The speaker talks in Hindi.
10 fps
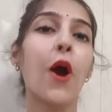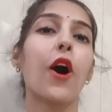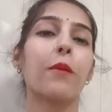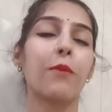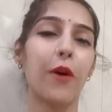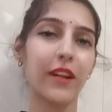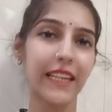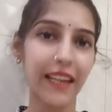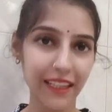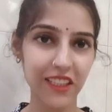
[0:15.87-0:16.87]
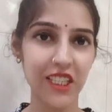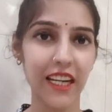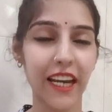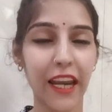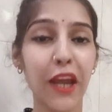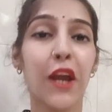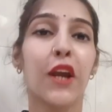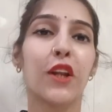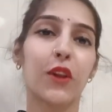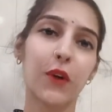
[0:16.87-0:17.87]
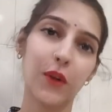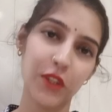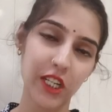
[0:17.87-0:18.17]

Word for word: और बहुत ही अच्छे हैं तो